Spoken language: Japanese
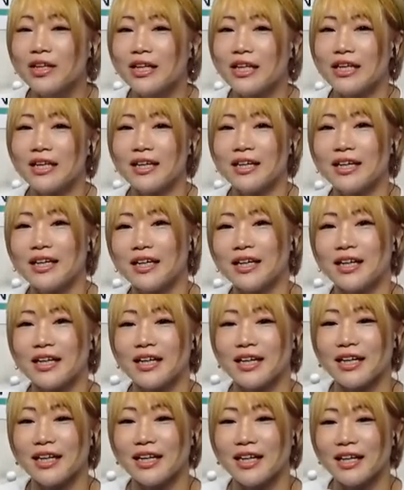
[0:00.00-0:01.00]

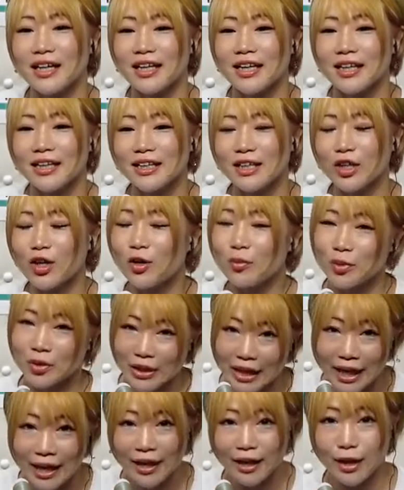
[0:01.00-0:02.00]
今日も
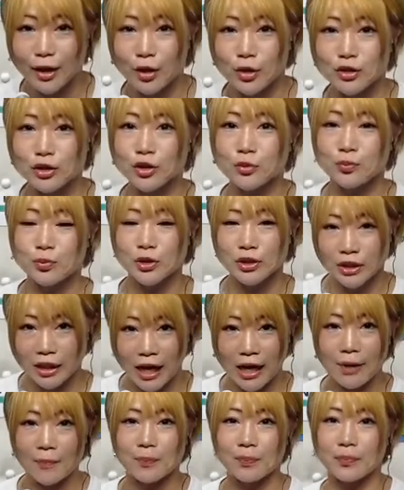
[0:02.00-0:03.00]
ね、50分
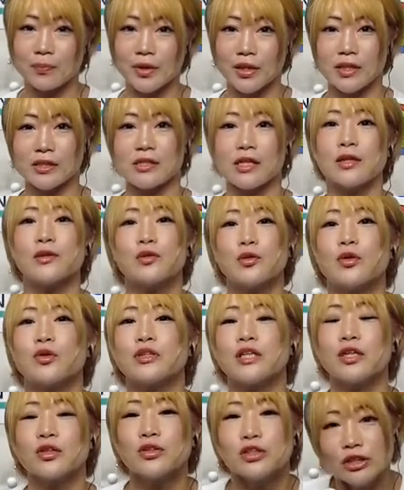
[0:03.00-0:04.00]
間皆さんと
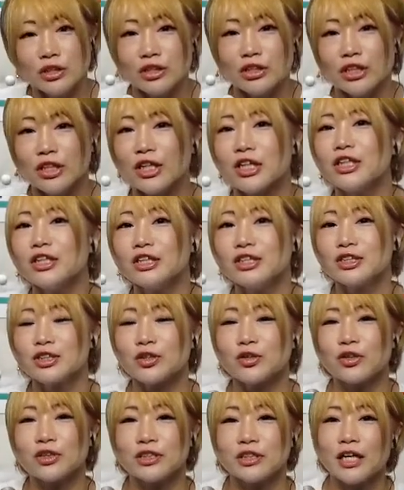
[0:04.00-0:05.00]
楽しく過
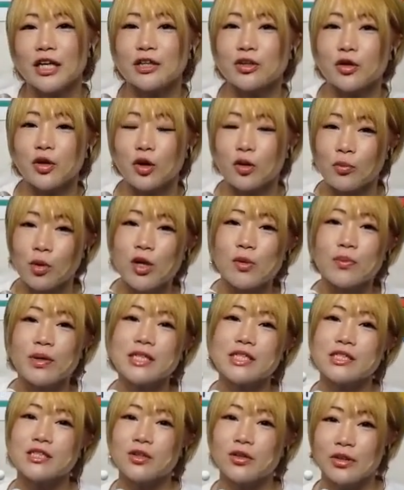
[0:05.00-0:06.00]
ごしたいと思い
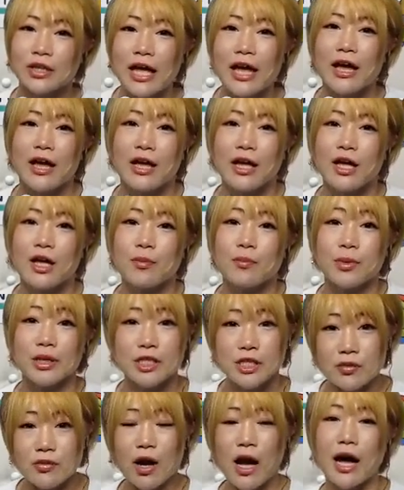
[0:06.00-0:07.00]
ますので、ま
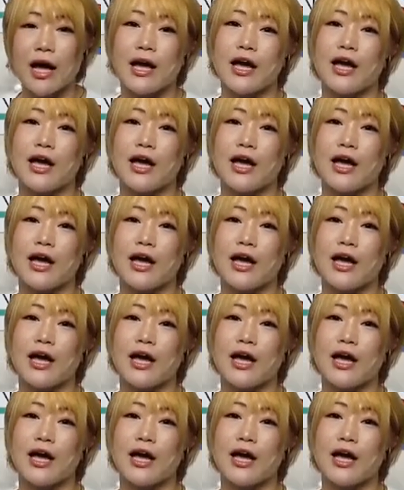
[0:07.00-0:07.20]
ずは、